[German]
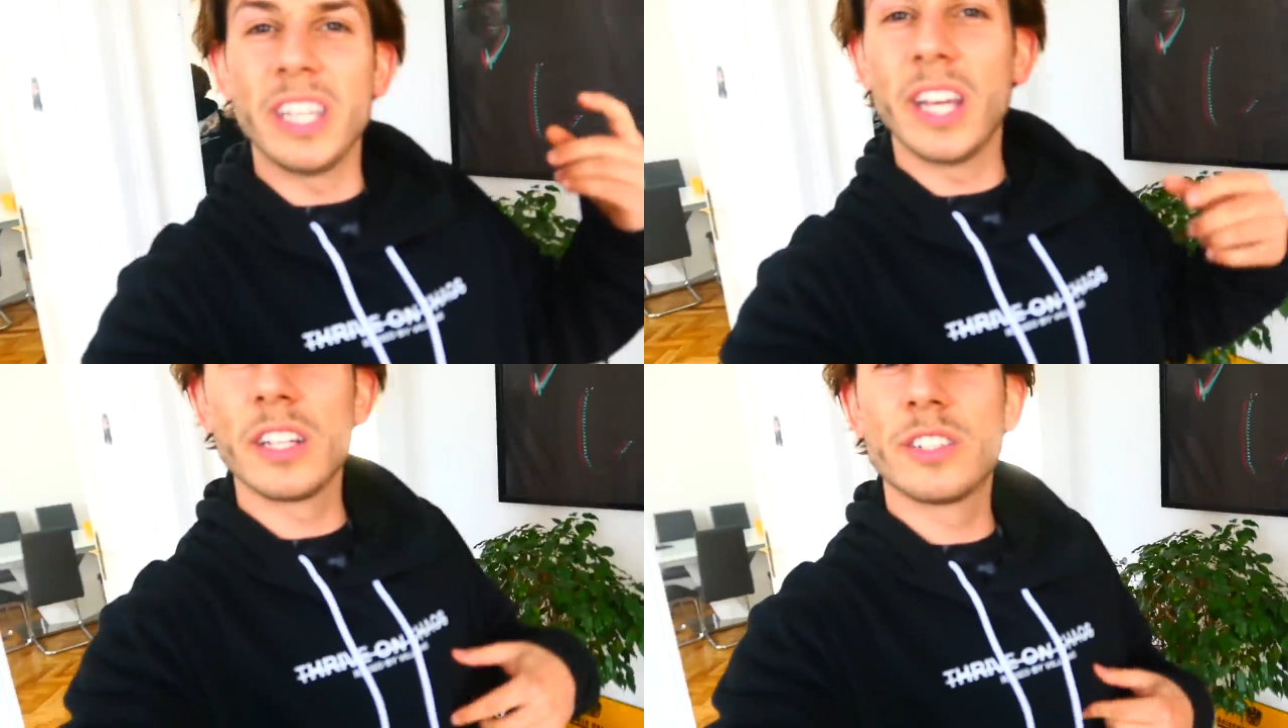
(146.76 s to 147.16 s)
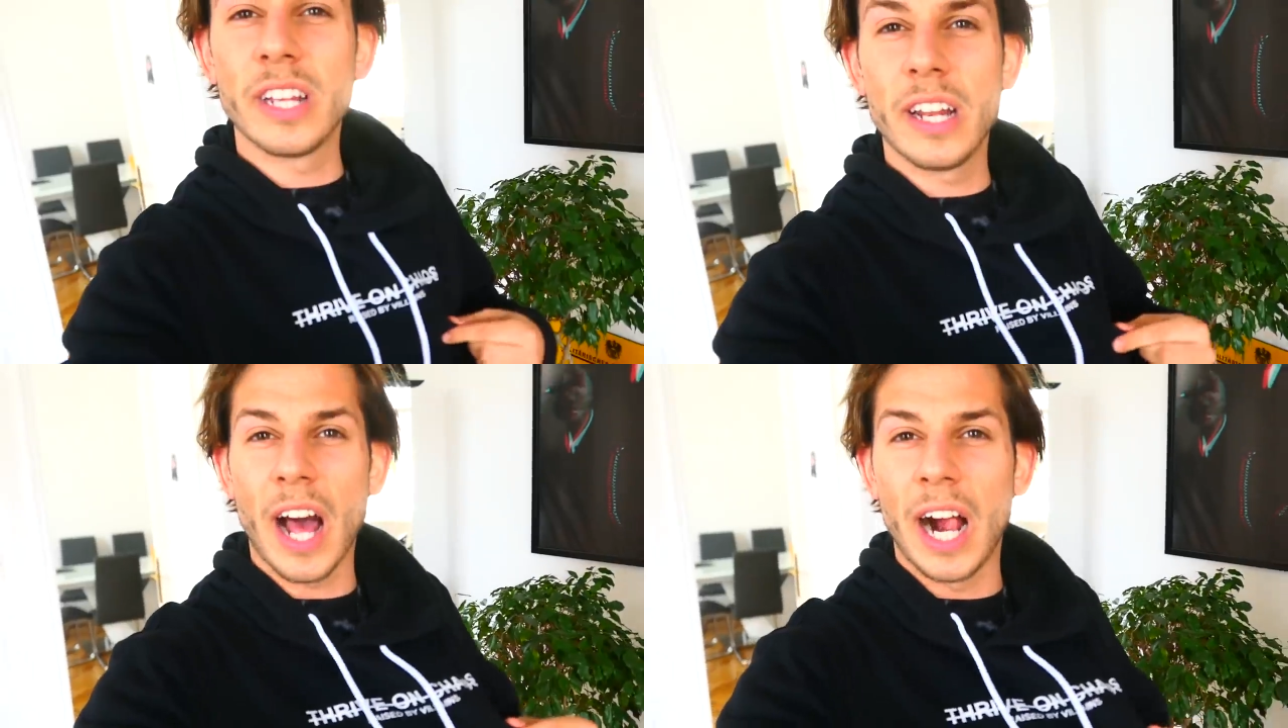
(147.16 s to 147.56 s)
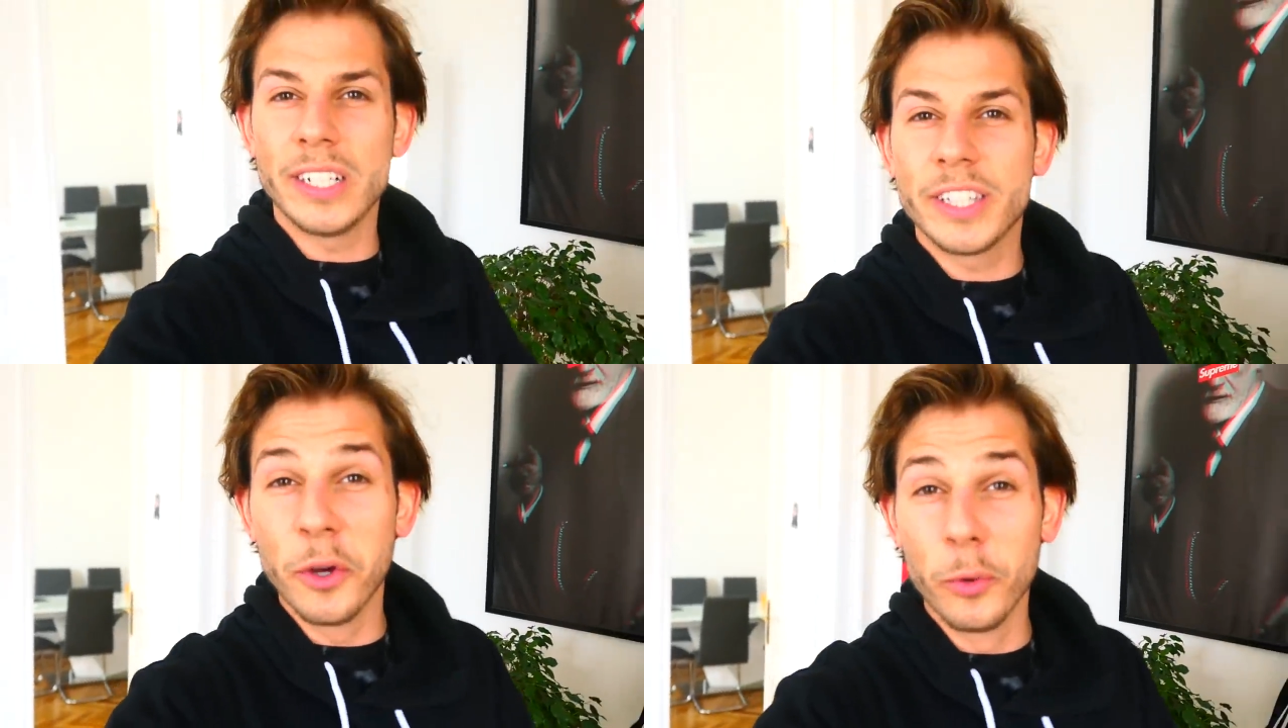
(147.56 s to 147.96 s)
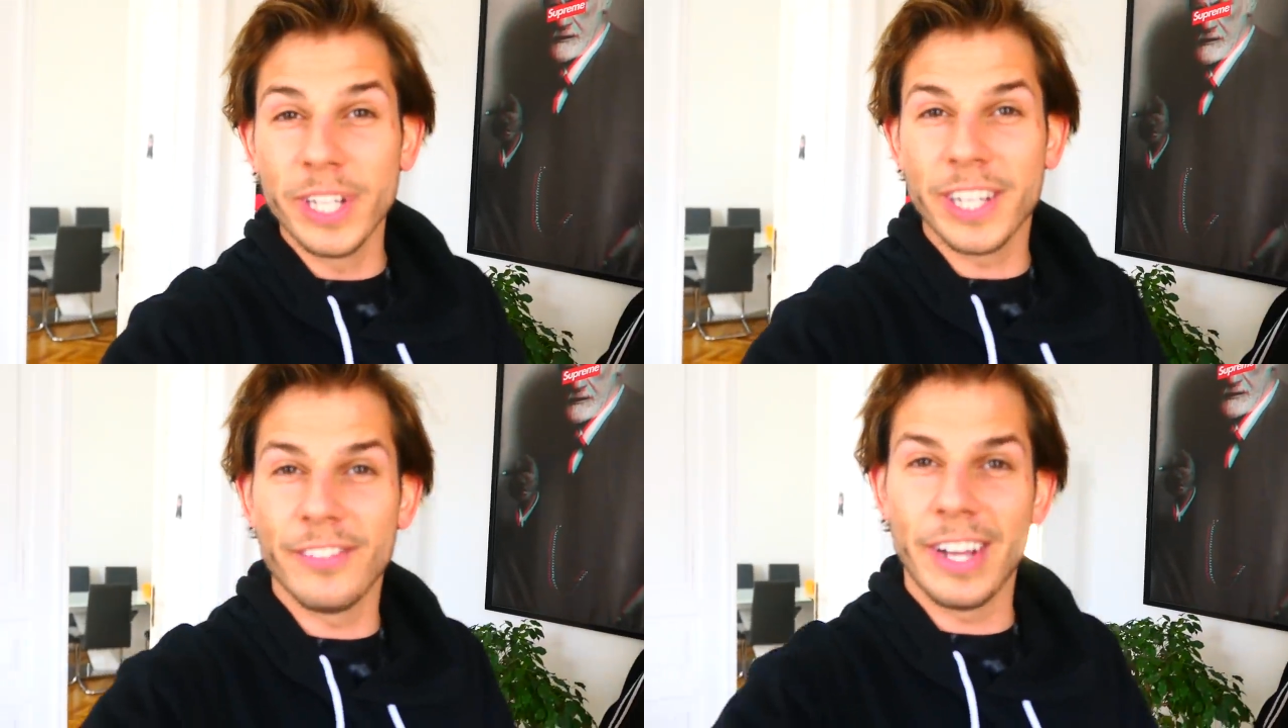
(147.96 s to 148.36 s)
ich irgendeinen alten
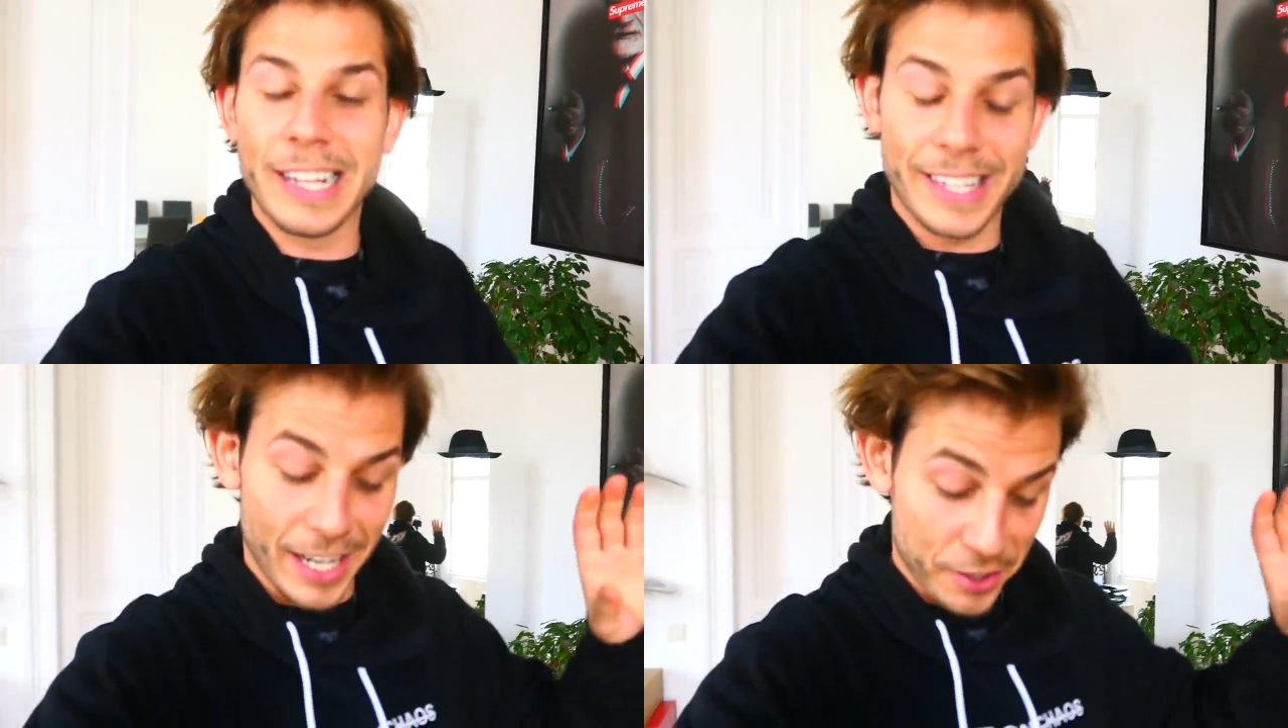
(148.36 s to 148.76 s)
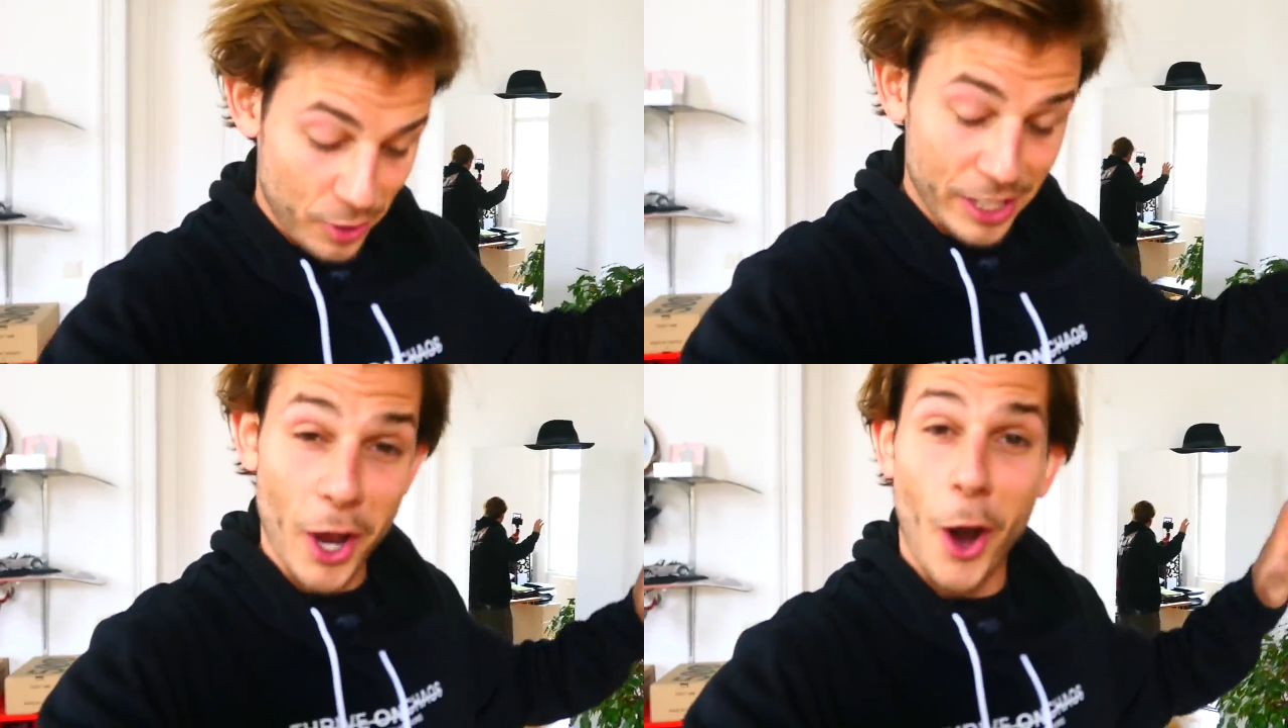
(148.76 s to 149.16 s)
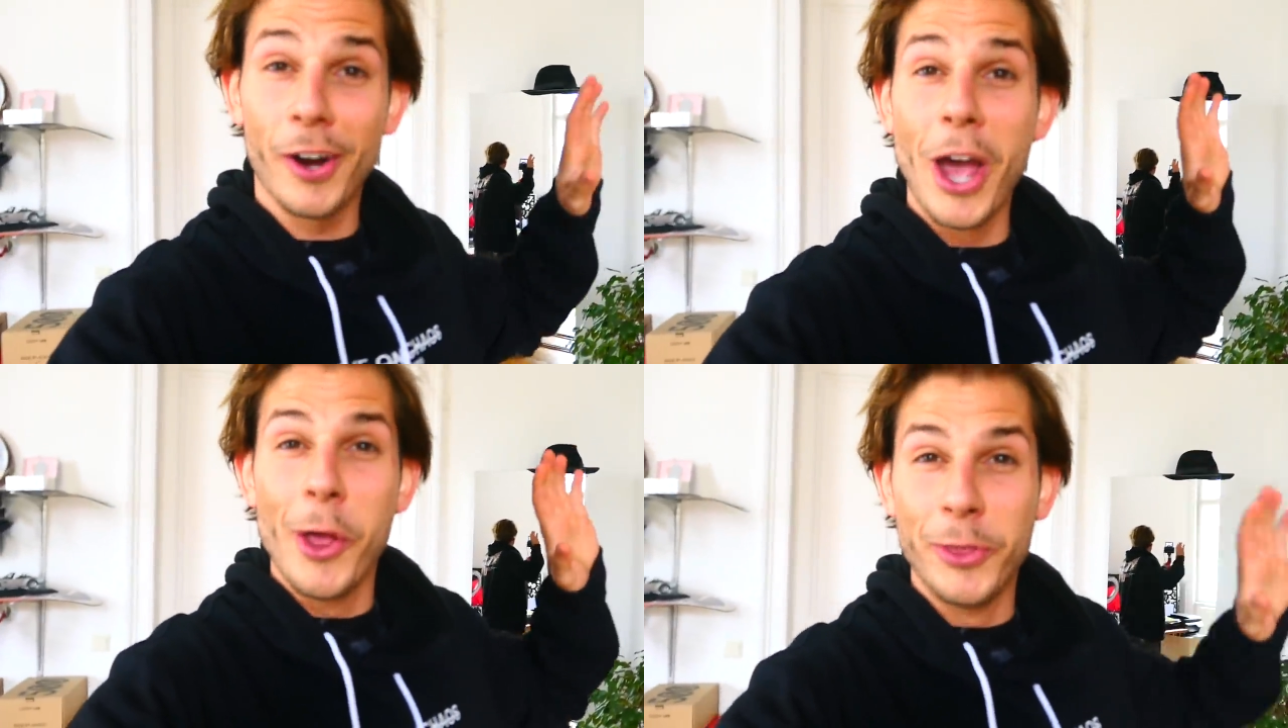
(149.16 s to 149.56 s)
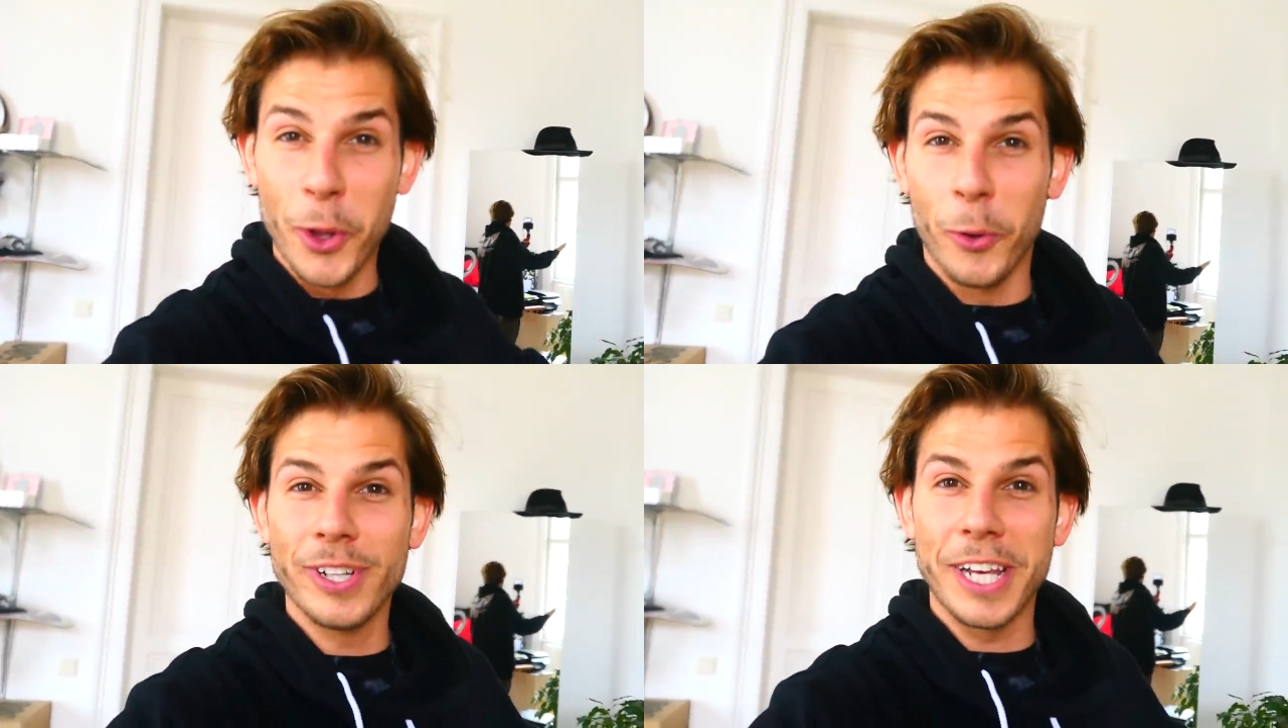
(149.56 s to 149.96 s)
Hoodie gewählt, der natürlich auch
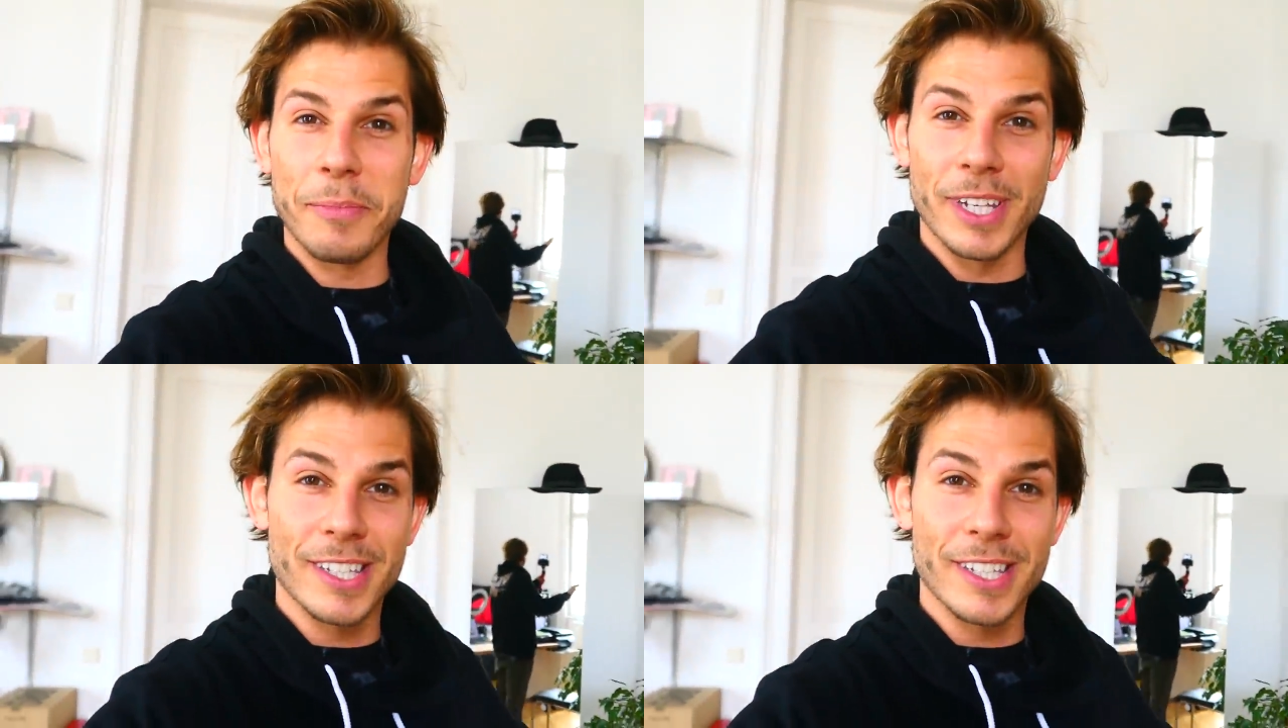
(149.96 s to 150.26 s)
No-Name